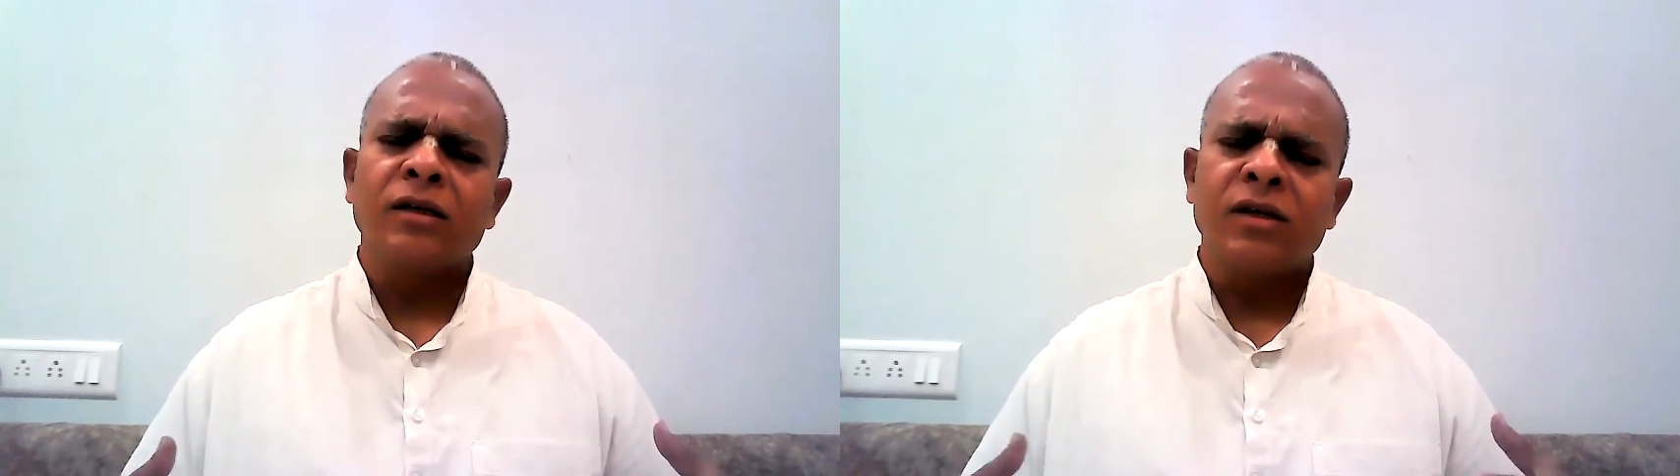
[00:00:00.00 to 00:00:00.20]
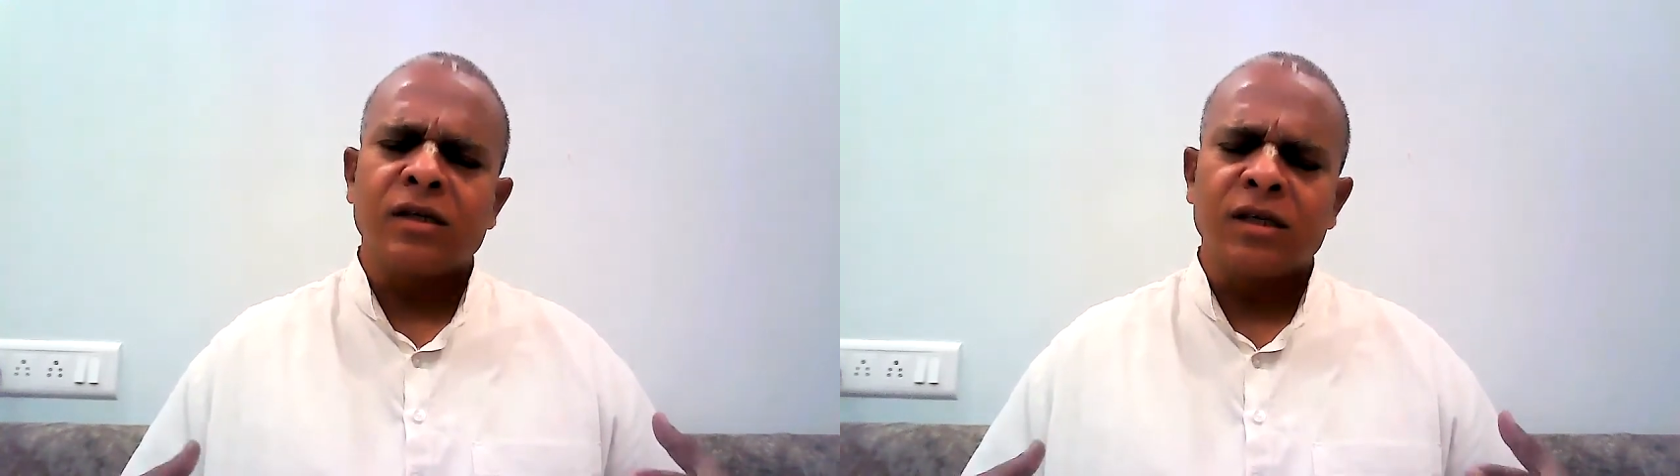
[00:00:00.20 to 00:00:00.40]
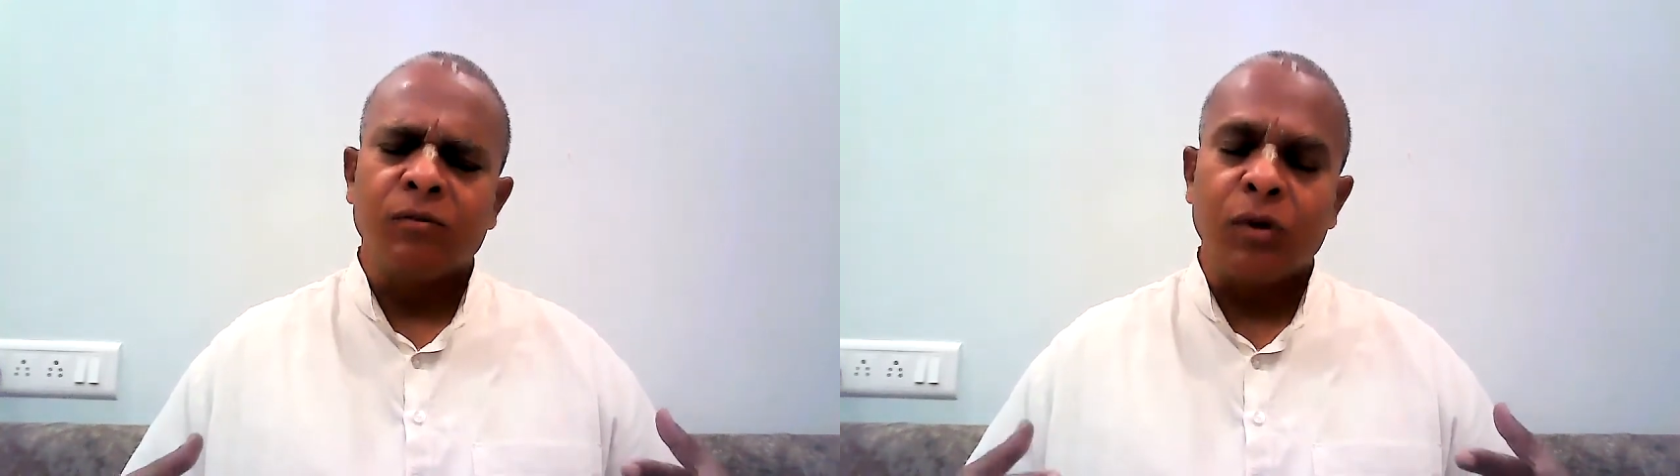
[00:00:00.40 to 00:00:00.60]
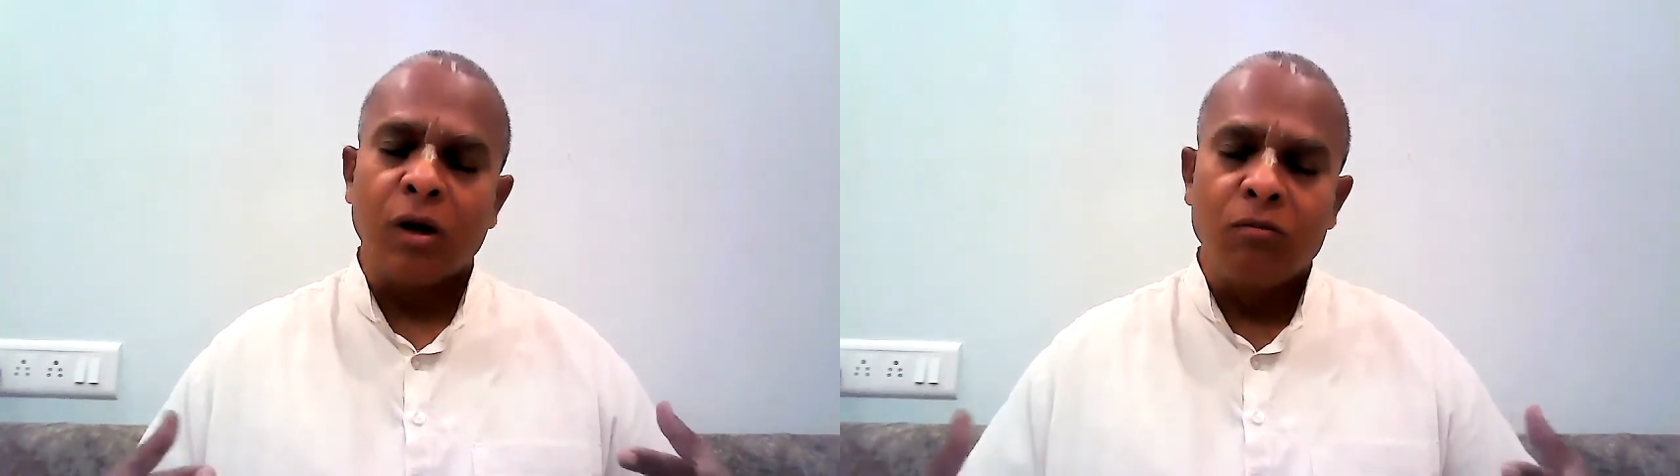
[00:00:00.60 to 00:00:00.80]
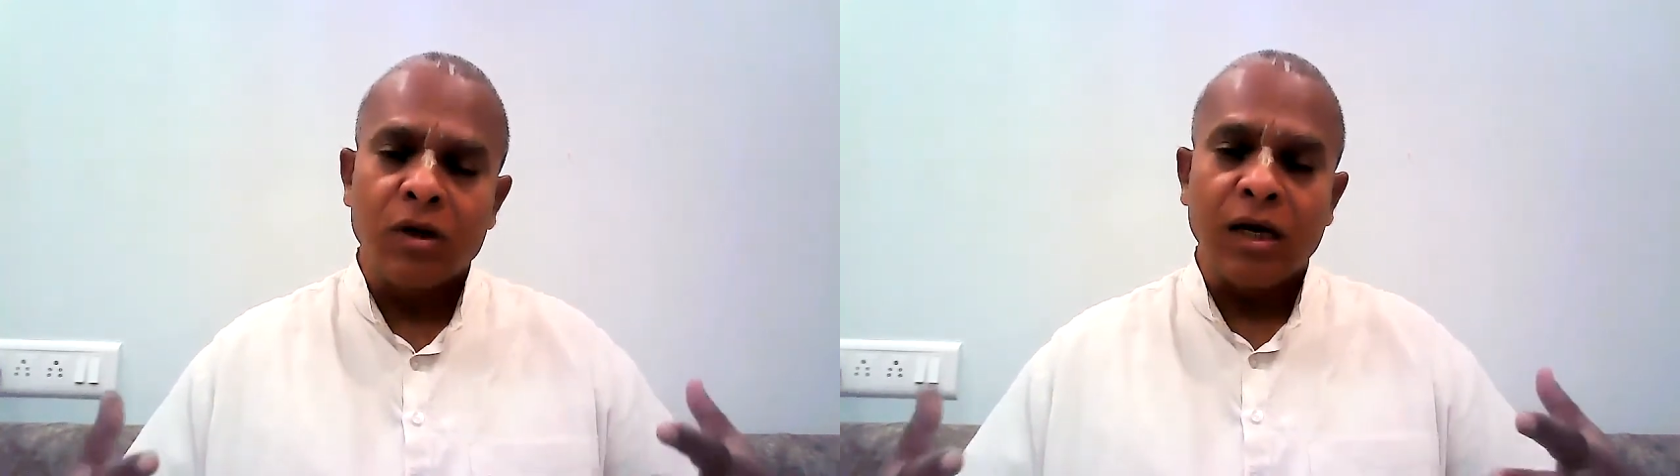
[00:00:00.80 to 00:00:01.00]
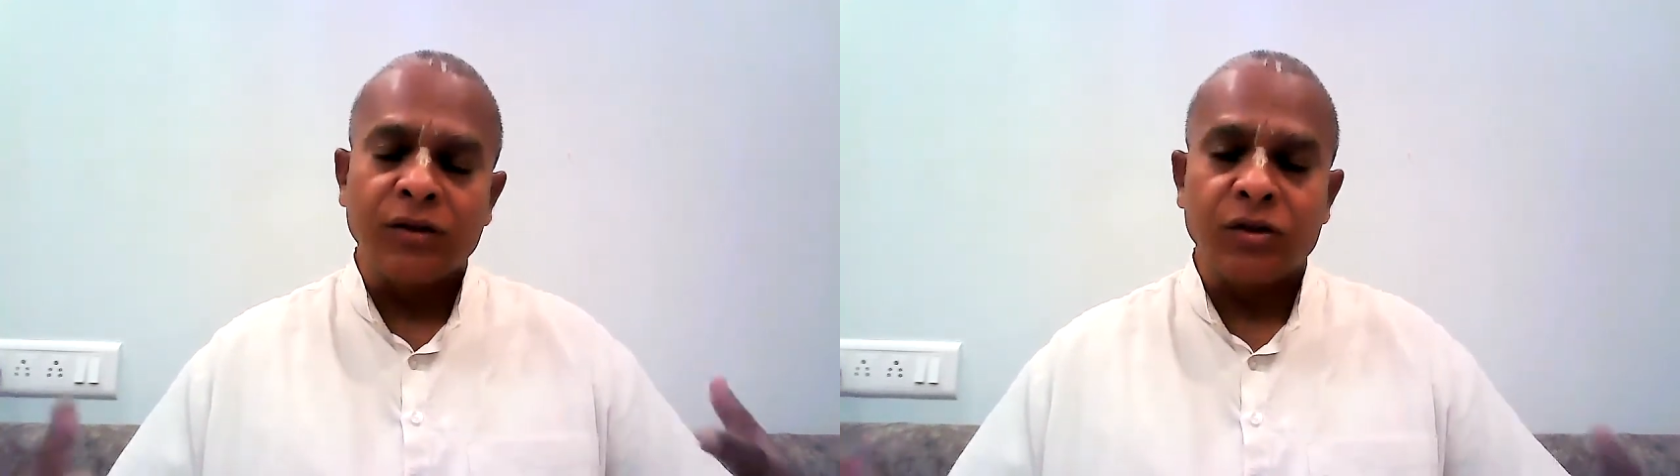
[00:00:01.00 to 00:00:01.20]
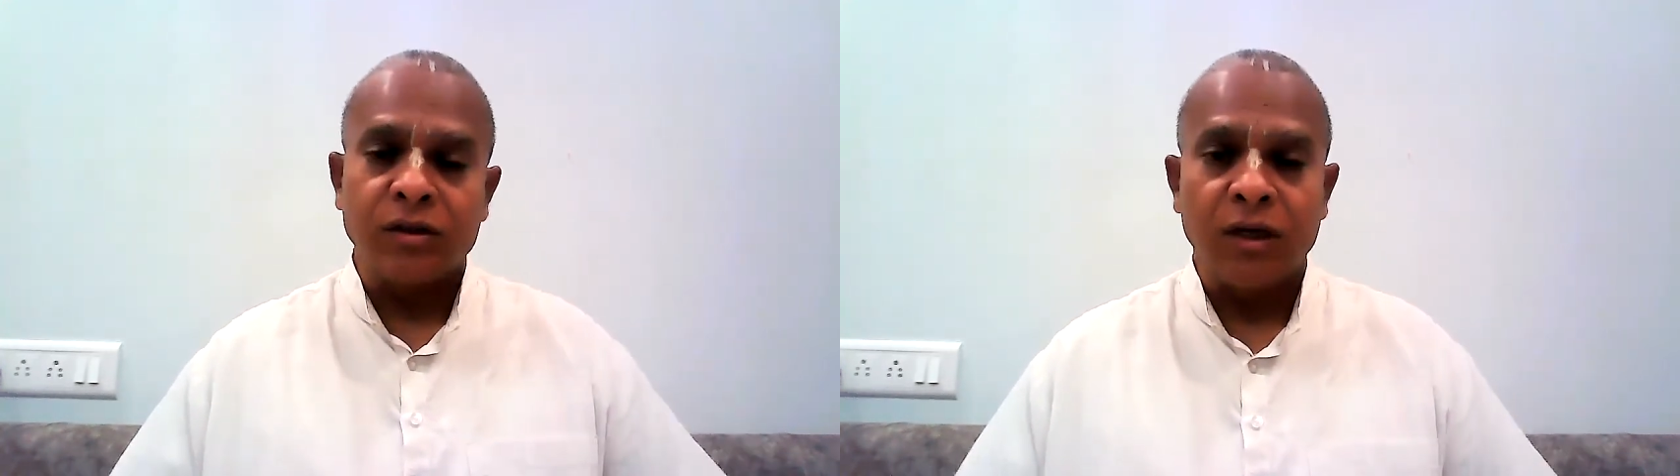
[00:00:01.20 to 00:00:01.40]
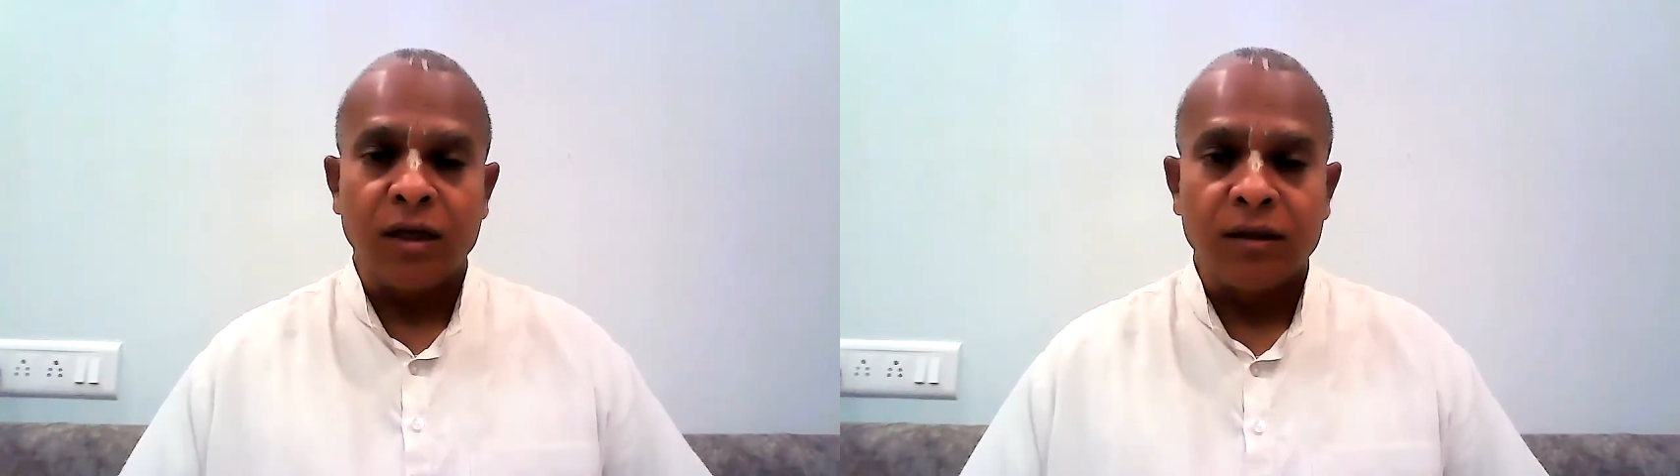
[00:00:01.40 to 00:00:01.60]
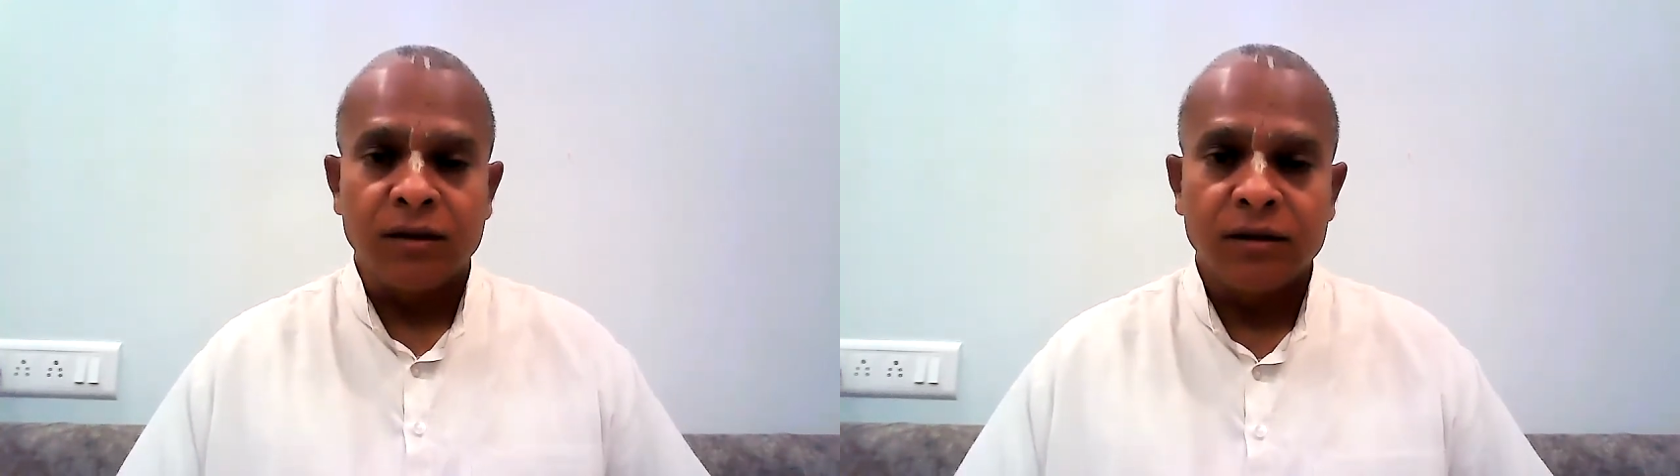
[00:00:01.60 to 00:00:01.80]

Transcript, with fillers: कि जैसे ब्रह्म रात्र था